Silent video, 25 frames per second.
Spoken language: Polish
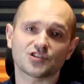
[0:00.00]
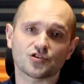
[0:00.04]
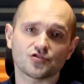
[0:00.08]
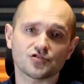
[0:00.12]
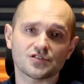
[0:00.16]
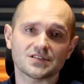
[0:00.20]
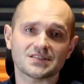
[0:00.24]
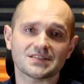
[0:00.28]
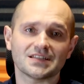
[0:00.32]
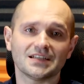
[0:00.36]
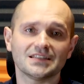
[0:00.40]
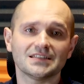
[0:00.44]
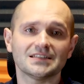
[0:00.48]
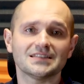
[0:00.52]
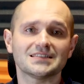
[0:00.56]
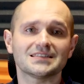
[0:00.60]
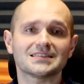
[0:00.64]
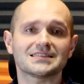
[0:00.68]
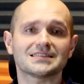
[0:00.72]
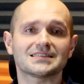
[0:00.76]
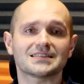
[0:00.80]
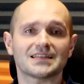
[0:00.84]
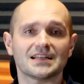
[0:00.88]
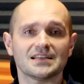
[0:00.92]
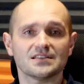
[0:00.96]
skorzystanie
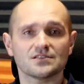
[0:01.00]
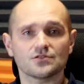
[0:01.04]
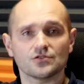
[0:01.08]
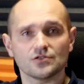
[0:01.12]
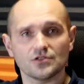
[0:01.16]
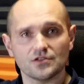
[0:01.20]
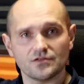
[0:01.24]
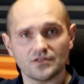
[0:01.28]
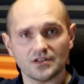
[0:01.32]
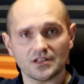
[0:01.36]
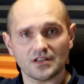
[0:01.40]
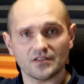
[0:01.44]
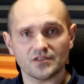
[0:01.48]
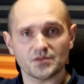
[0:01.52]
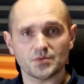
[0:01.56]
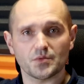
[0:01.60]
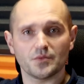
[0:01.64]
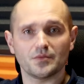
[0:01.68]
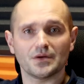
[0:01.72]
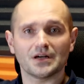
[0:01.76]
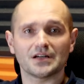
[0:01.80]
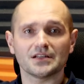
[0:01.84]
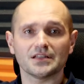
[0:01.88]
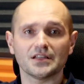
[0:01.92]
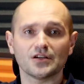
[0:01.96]
z transkodowania
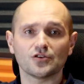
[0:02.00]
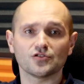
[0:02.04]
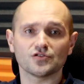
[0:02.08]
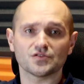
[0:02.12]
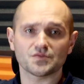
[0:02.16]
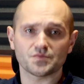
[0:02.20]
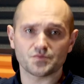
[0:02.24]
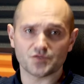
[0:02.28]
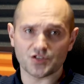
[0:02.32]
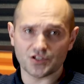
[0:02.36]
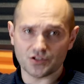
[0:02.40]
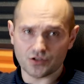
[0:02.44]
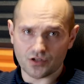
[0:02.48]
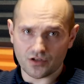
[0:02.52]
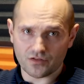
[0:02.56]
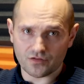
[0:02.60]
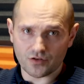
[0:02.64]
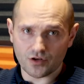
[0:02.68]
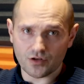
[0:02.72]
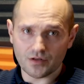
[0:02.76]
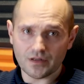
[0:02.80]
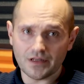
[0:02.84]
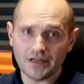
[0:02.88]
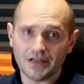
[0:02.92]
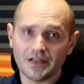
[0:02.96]
wspomaganego
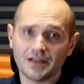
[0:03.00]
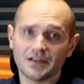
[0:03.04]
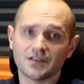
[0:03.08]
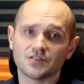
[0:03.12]
sprzętowo,